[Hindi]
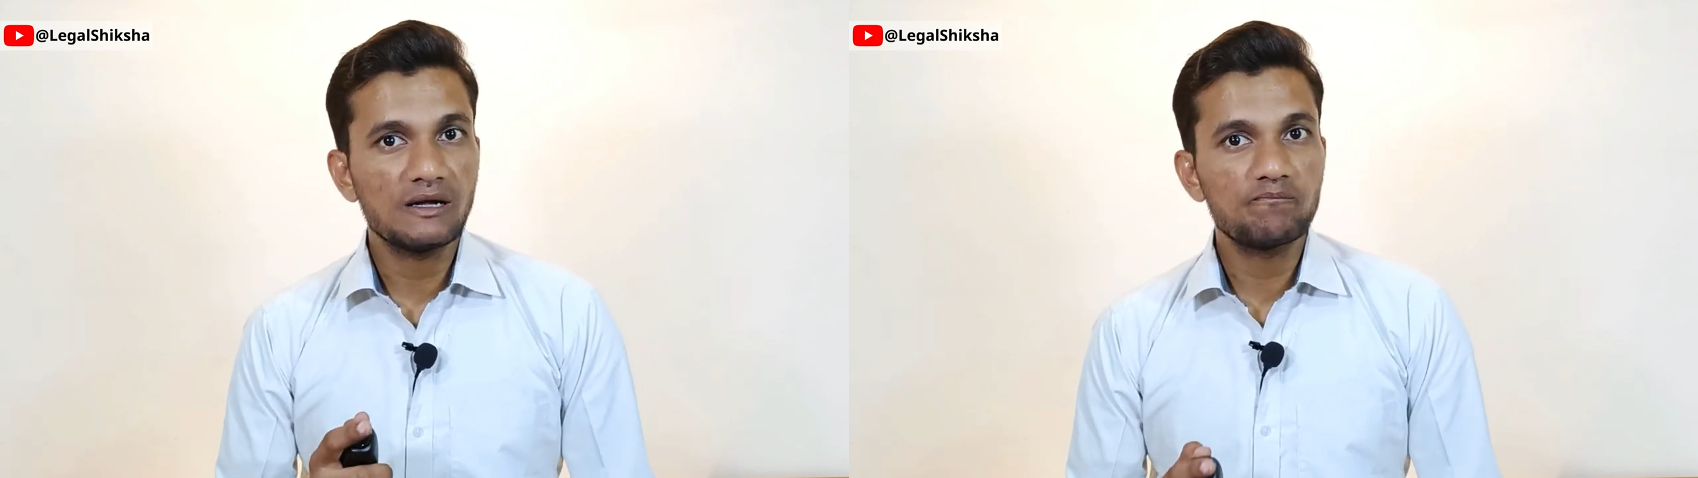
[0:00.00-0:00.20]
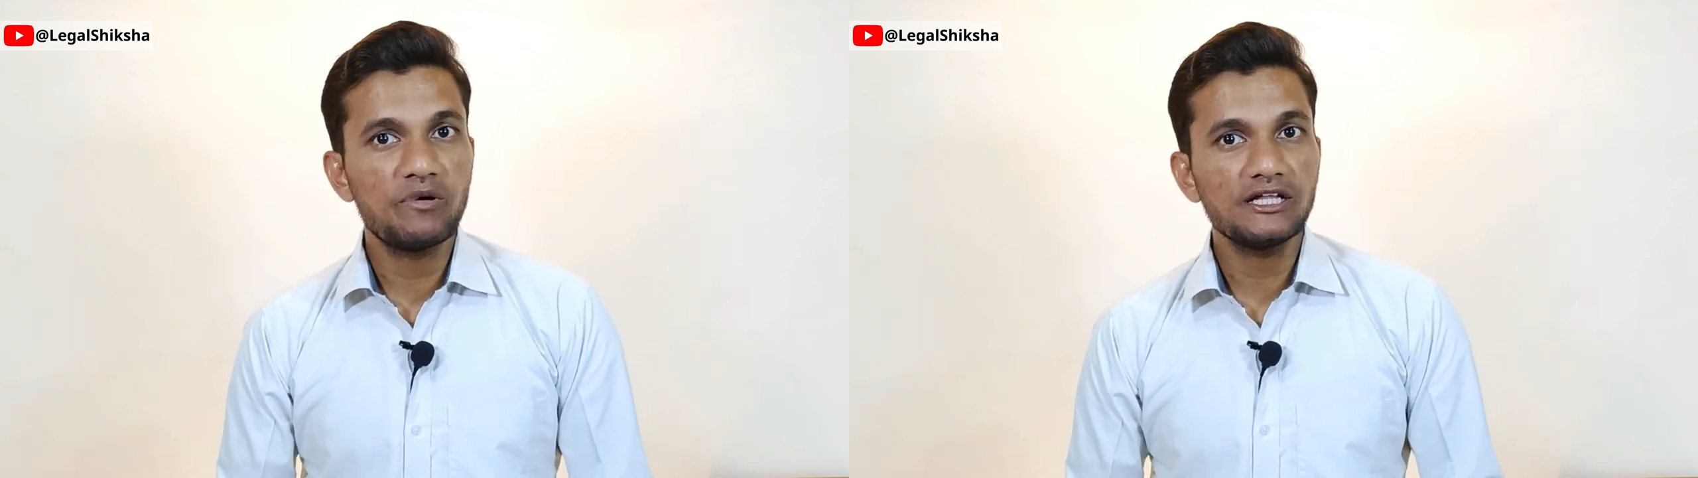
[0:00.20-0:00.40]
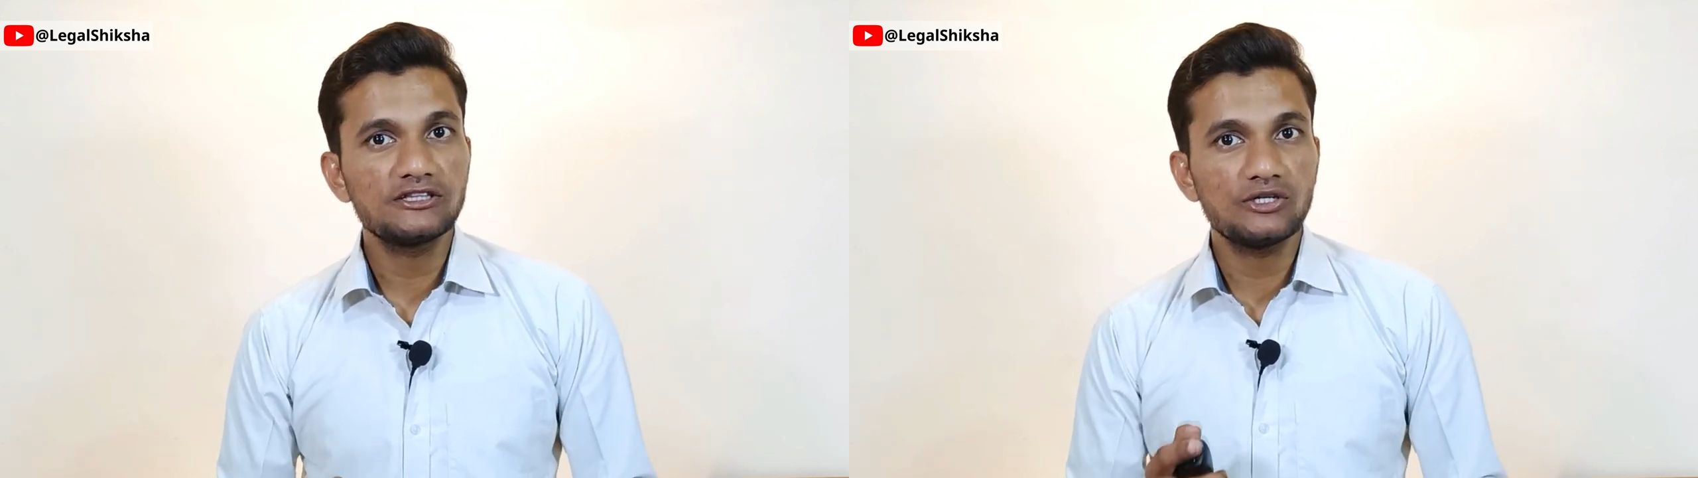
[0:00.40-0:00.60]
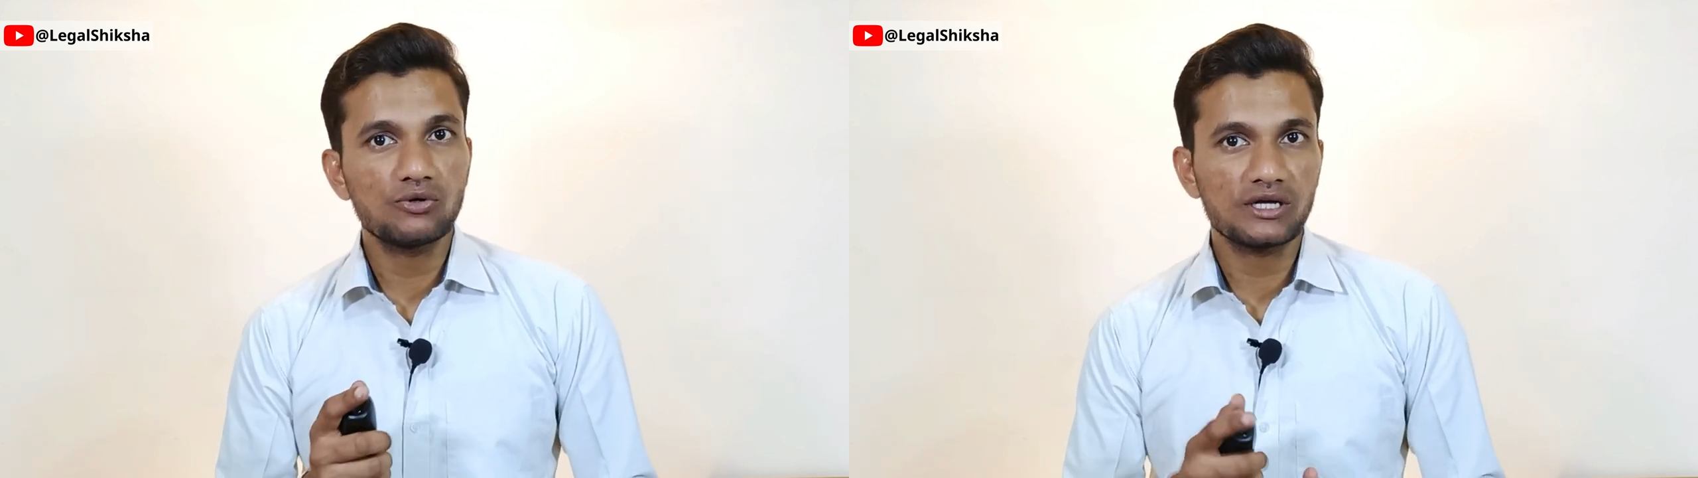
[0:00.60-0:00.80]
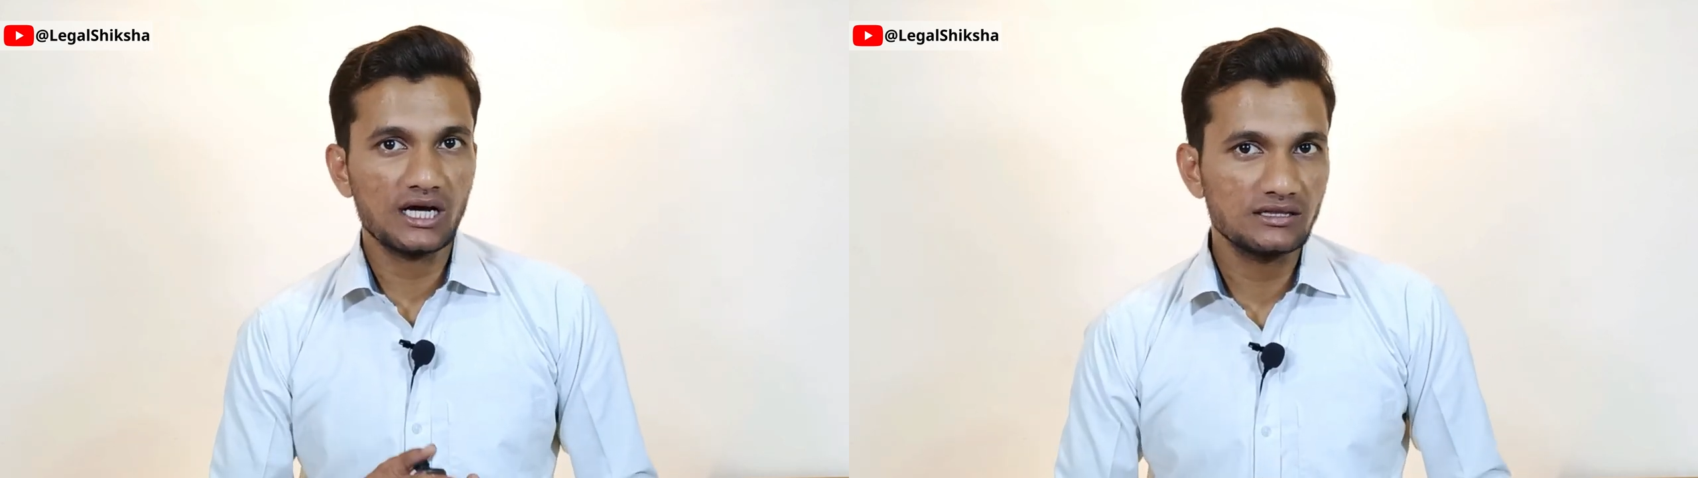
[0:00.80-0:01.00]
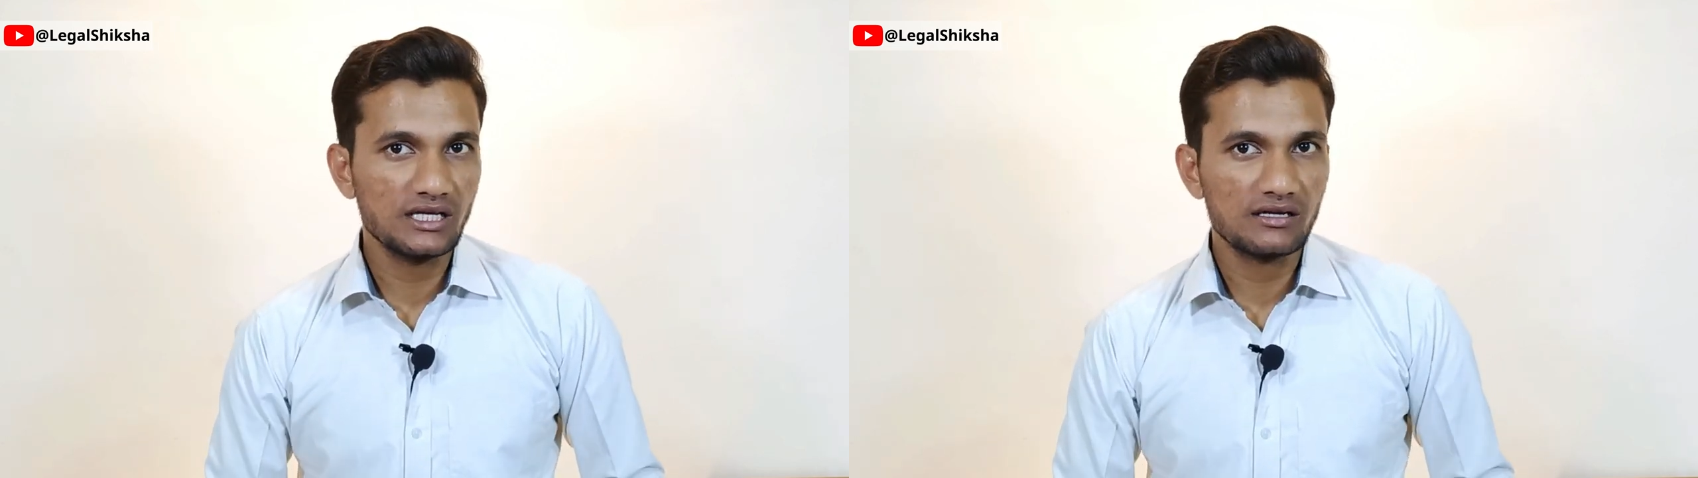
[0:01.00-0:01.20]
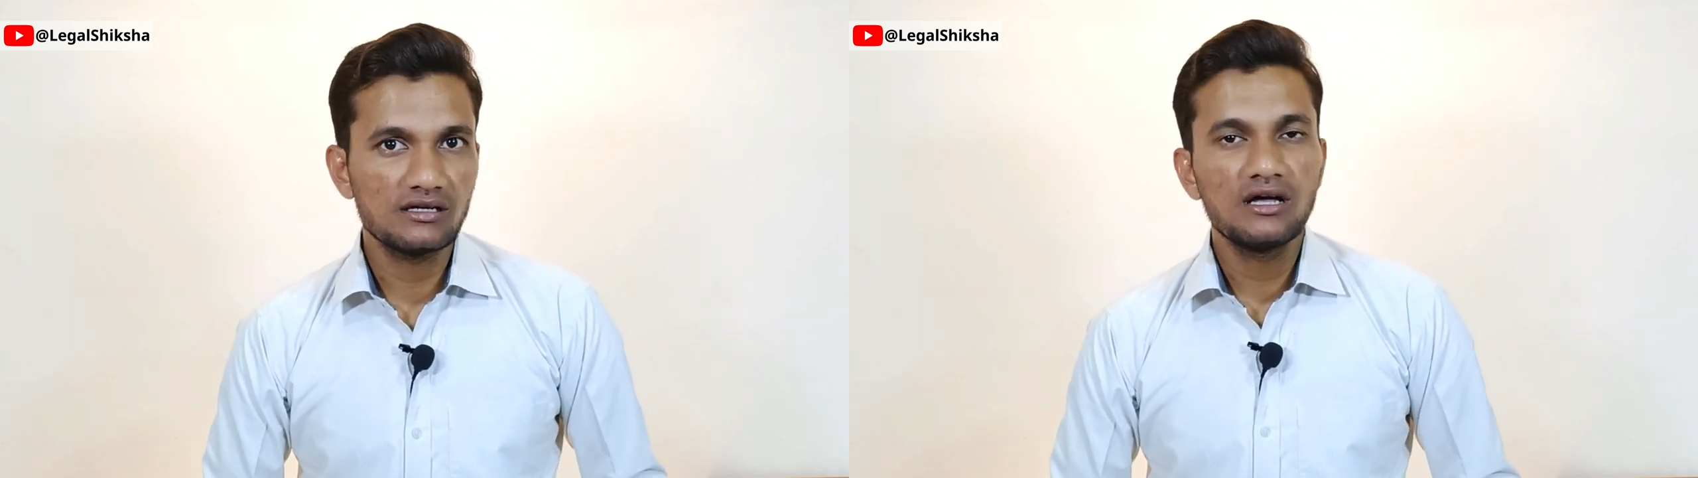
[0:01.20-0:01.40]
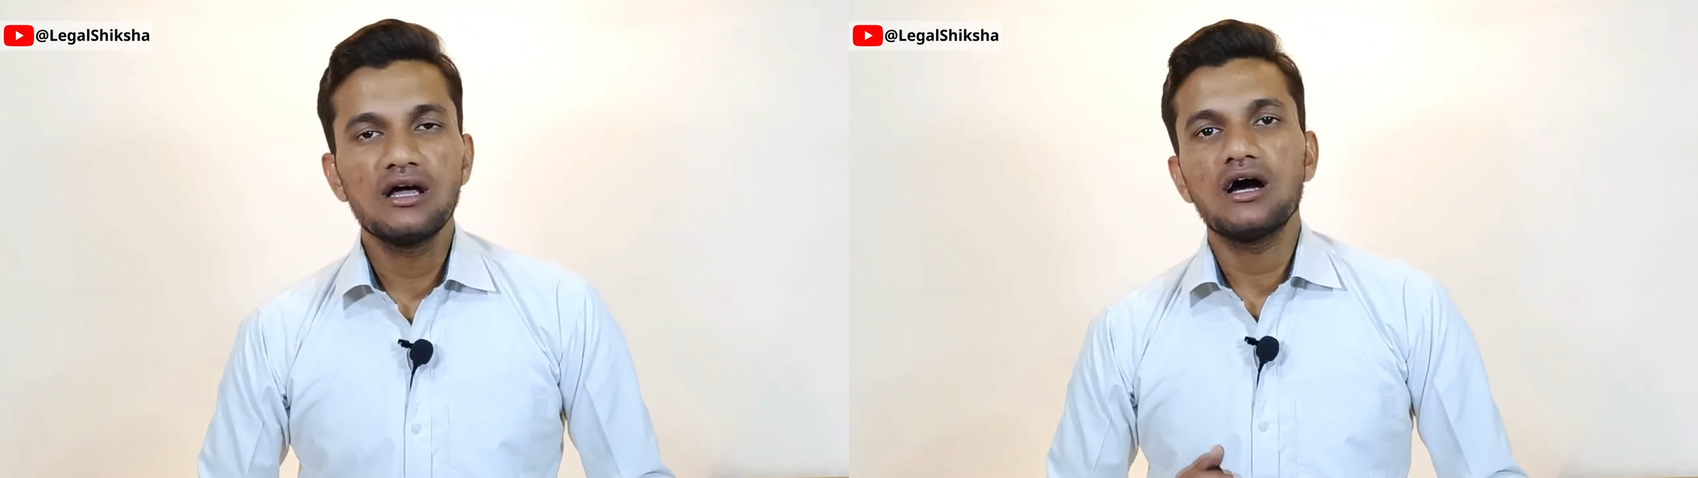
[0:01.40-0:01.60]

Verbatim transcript: 90 दिनों के अंदर